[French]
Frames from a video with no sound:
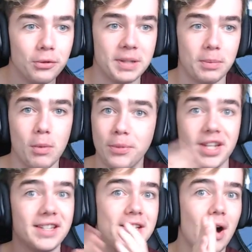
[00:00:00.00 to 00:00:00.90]
simplement peut-être
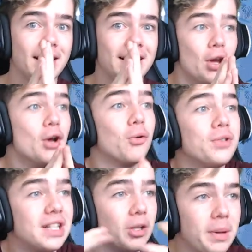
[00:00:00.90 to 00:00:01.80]
qu'il y aura quelque chose qu'on ne
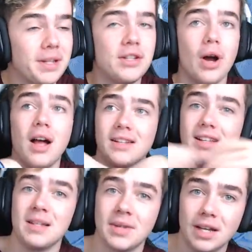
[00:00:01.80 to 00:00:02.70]
s'attend pas, peut-être qu'il y aura un
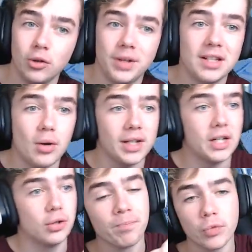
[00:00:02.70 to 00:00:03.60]
15 cadeau, peut-être qu'il y aura quelque
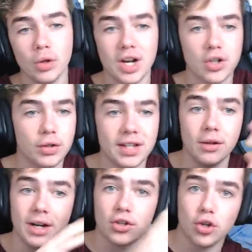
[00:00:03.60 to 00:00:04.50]
chose dans la chaussette, dans
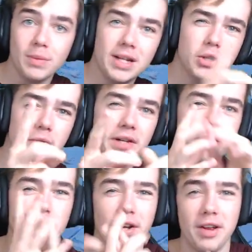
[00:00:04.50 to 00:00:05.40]
la cheminée, souvenez-vous,
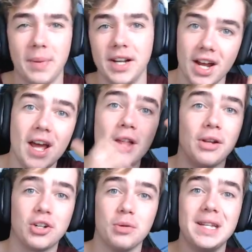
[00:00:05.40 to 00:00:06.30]
j'en avais parlé déjà. Dans la
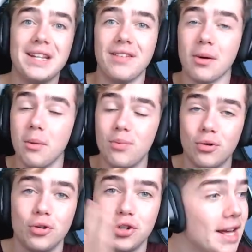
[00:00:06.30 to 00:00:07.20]
cheminée il y avait vraiment beaucoup de
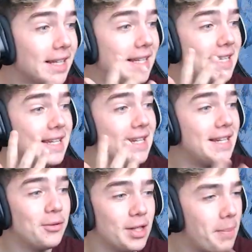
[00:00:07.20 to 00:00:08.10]
choses qui, qui
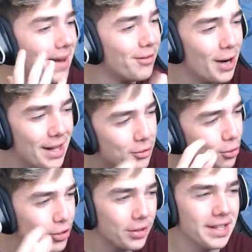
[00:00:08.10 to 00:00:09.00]
je sais pas, voilà, tu
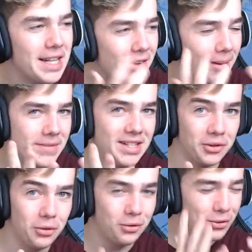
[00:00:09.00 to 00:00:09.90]
sentais, il y avait un petit
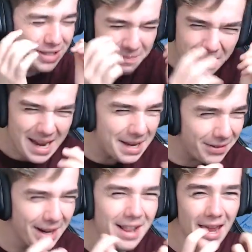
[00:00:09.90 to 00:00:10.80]
truc, tu sais pas, il y avait...
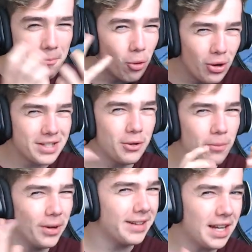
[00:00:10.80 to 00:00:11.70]
Pourquoi est-ce qu'on peut
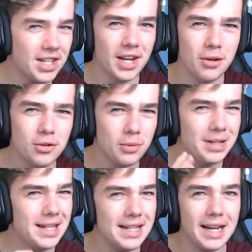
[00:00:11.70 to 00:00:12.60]
interagir avec une cheminée
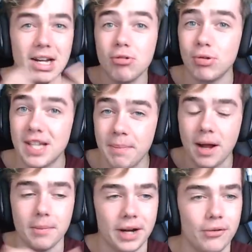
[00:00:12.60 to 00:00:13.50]
Y'a rien, tu sais pas,
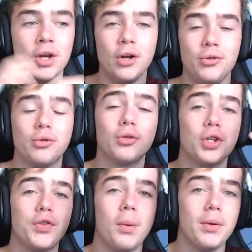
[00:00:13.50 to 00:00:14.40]
bref voilà. Du coup ce que je
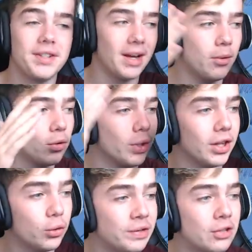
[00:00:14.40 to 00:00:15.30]
vous propose c'est vraiment qu'on regarde
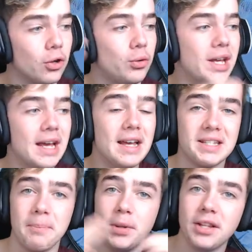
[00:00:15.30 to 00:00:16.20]
tout ça aujourd'hui, ça
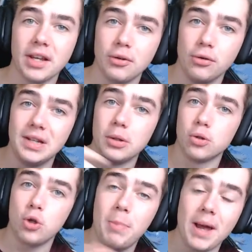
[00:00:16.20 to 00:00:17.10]
va peut-être être une vidéo
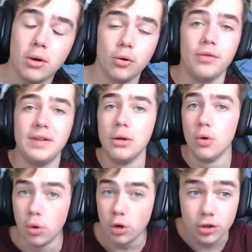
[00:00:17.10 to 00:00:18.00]
super courte, une vidéo
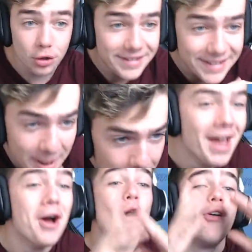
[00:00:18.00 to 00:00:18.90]
longue, je ne sais pas.
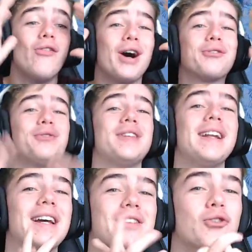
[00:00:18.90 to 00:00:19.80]
On va voir tout ça les
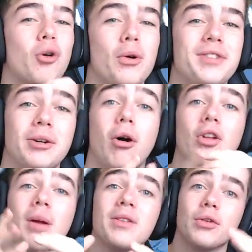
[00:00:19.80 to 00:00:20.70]
gars, ce que je vous propose c'est qu'on rentre dans la
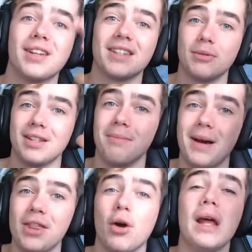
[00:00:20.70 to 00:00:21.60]
maison de Casanozette
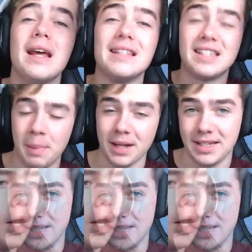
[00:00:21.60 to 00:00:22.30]
maintenant, c'est parti les